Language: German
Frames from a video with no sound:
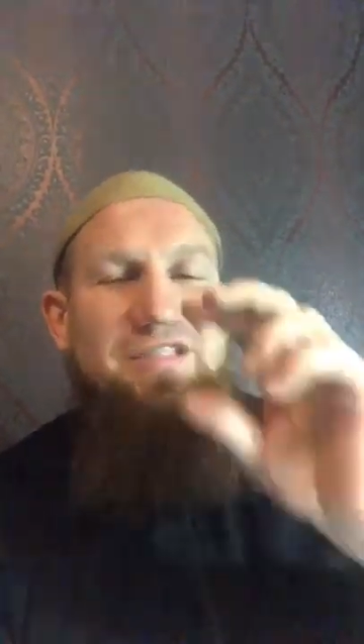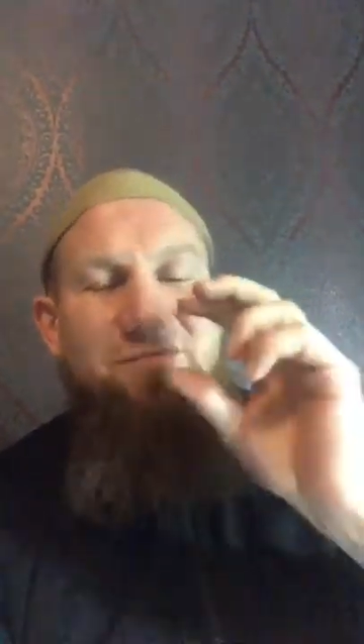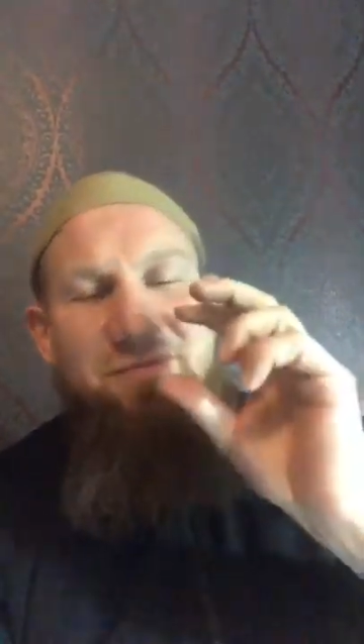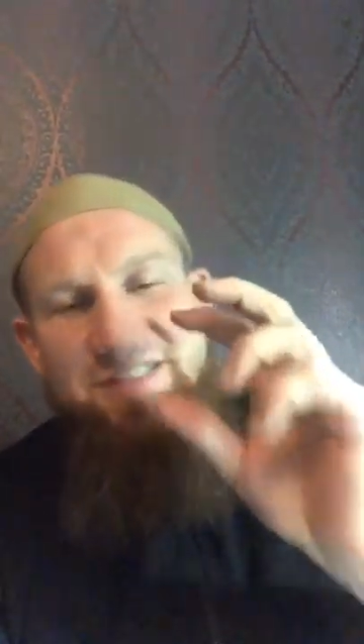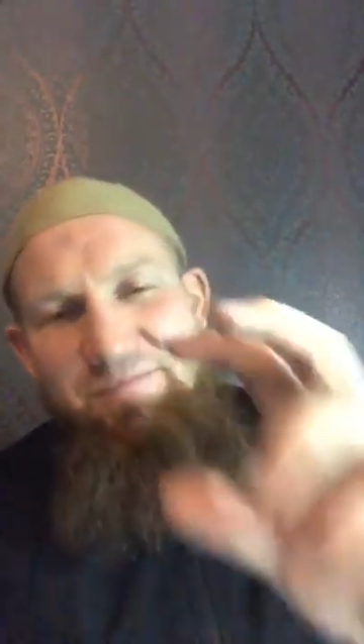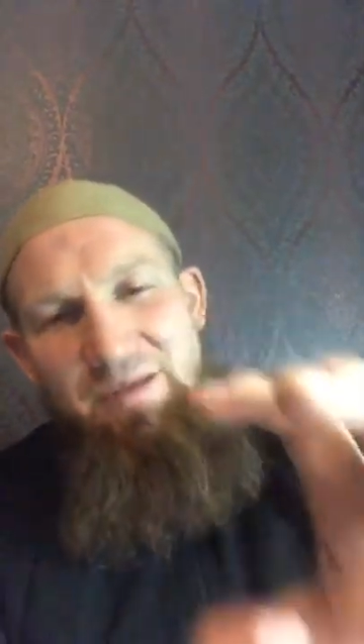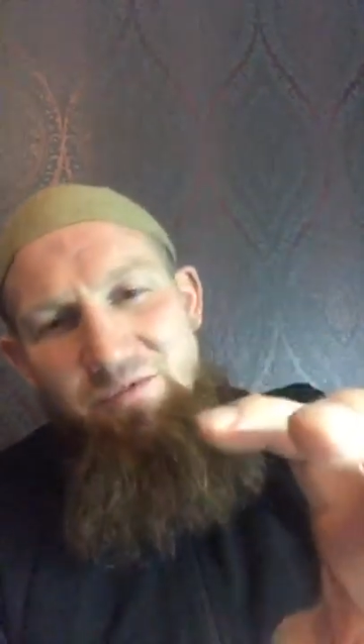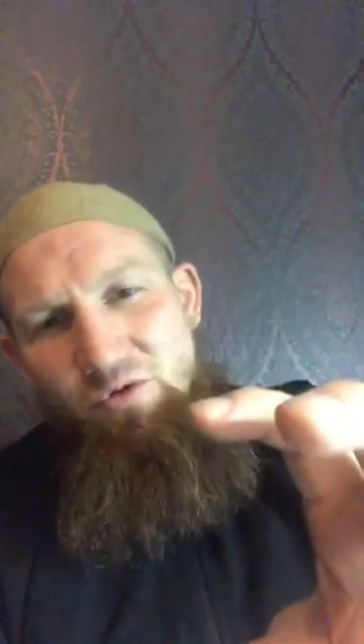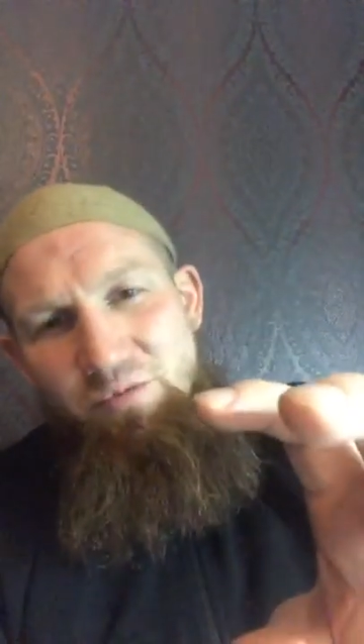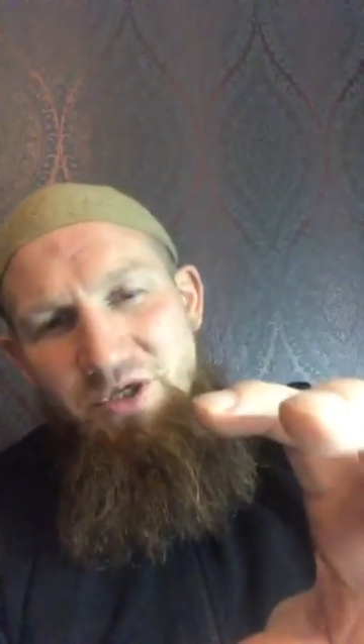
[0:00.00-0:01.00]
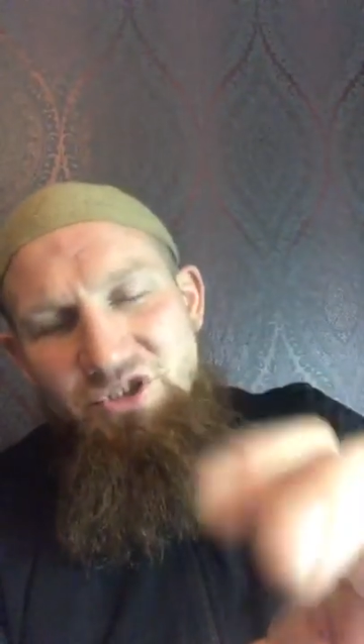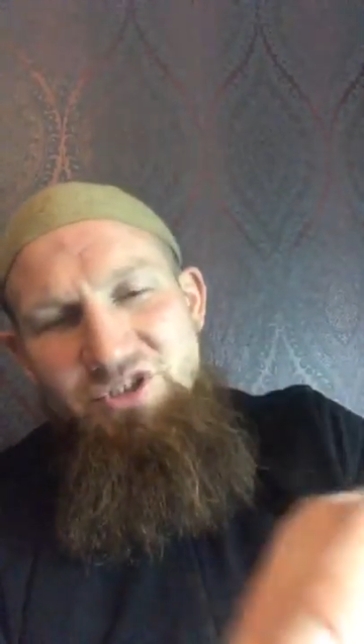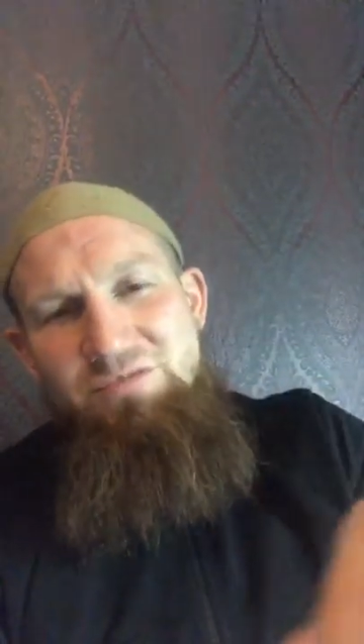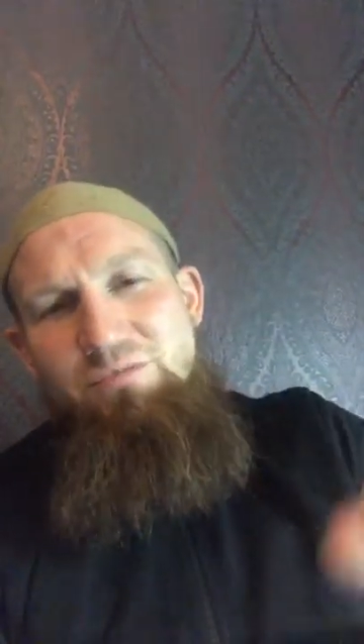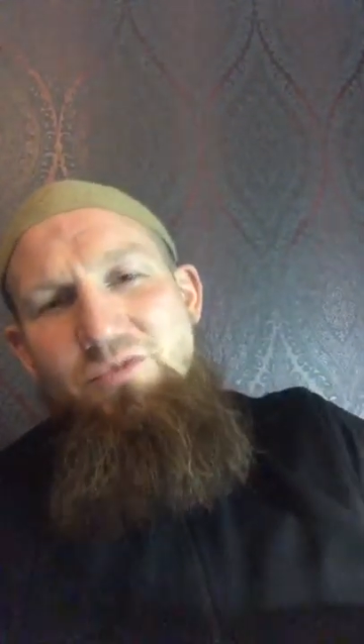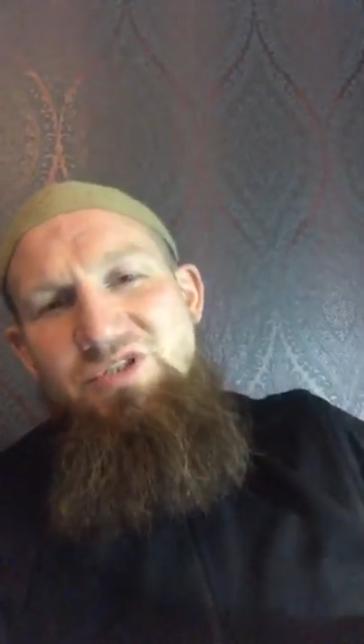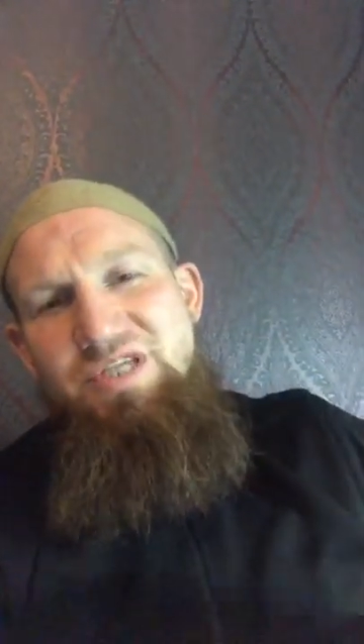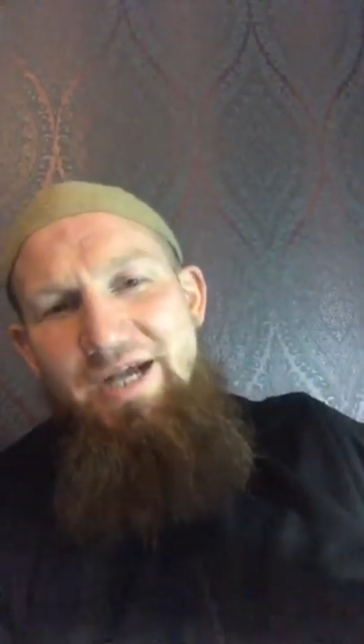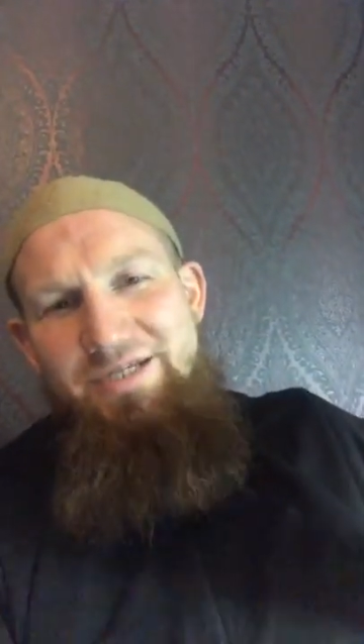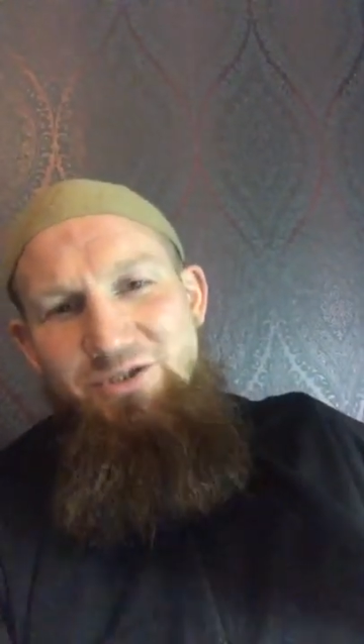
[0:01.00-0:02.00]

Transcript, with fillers: Also was bleibt nur übrig? Es muss einen